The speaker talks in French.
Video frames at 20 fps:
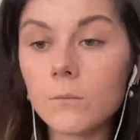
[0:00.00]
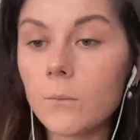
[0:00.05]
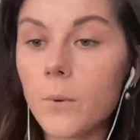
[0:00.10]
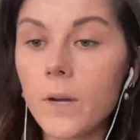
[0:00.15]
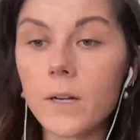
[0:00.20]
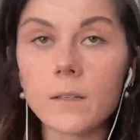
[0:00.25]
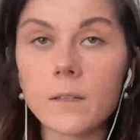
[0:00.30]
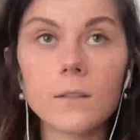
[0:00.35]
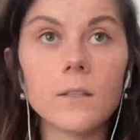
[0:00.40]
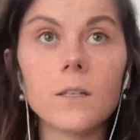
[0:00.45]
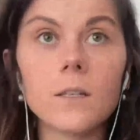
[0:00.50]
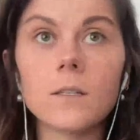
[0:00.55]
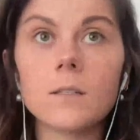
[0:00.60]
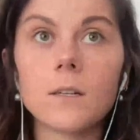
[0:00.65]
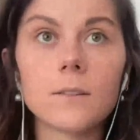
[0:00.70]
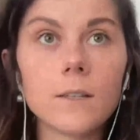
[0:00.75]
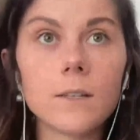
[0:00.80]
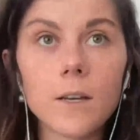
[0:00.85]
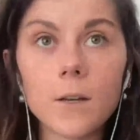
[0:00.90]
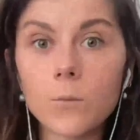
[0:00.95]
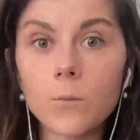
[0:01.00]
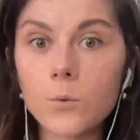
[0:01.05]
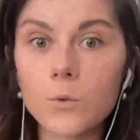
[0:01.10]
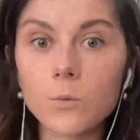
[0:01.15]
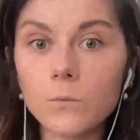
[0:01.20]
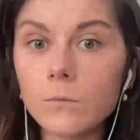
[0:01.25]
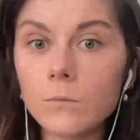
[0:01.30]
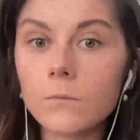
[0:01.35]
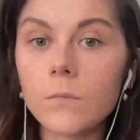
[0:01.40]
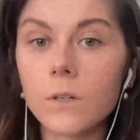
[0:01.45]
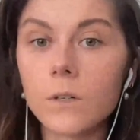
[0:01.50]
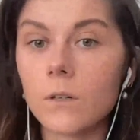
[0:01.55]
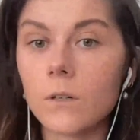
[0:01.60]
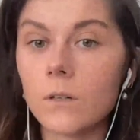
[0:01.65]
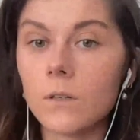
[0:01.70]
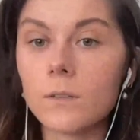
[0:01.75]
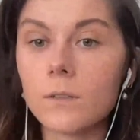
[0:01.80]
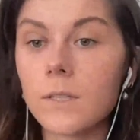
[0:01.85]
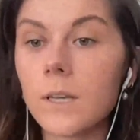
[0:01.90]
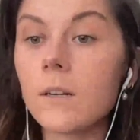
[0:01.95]
par des interruptions
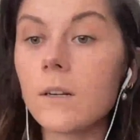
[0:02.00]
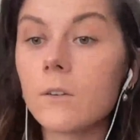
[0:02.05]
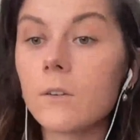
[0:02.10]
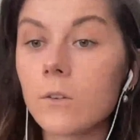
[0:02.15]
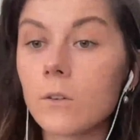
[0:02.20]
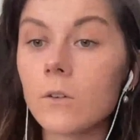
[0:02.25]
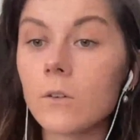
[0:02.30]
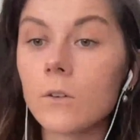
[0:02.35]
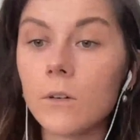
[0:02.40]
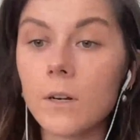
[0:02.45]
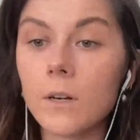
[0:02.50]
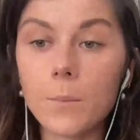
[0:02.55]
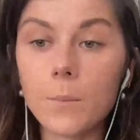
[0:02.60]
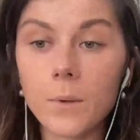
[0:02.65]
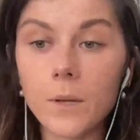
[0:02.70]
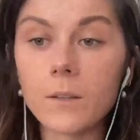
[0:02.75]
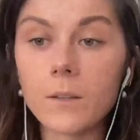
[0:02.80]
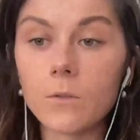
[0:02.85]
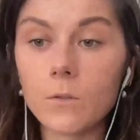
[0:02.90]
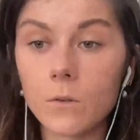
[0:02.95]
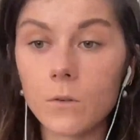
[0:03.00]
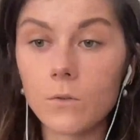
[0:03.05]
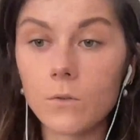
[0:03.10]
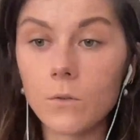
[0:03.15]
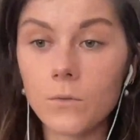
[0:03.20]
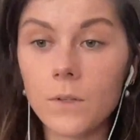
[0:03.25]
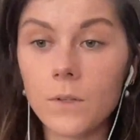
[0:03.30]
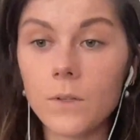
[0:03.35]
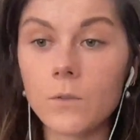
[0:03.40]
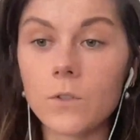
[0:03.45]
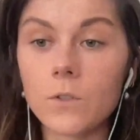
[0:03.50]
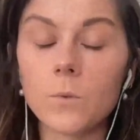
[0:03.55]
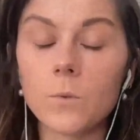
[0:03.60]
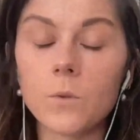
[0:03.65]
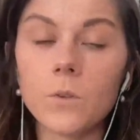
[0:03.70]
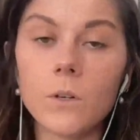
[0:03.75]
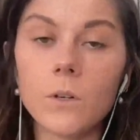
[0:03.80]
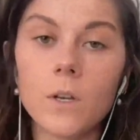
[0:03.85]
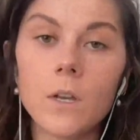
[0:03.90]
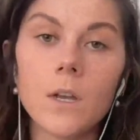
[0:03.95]
euh, telles que la perte de, de financement.